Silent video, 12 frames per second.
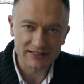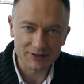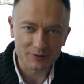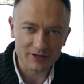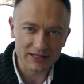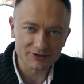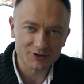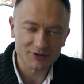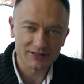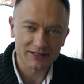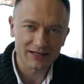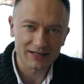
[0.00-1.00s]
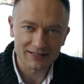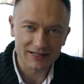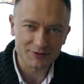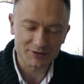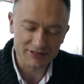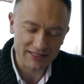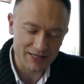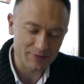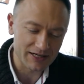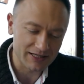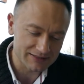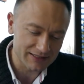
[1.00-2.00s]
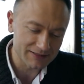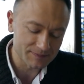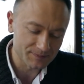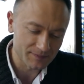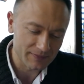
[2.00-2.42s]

wstają rano, ale jakoś dajemy radę.